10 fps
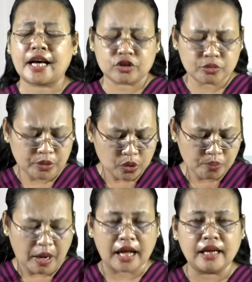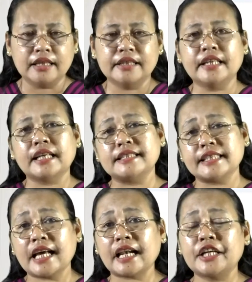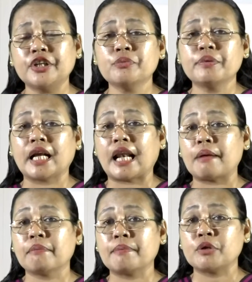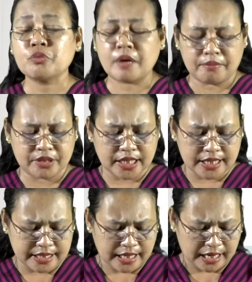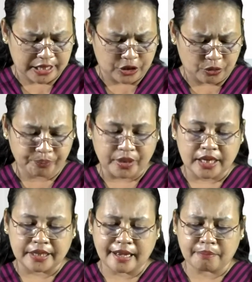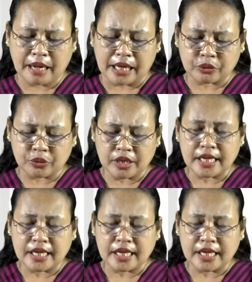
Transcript: harus berubah dengan cara hidup yang lama berubah menjadi secara hidup yang baru.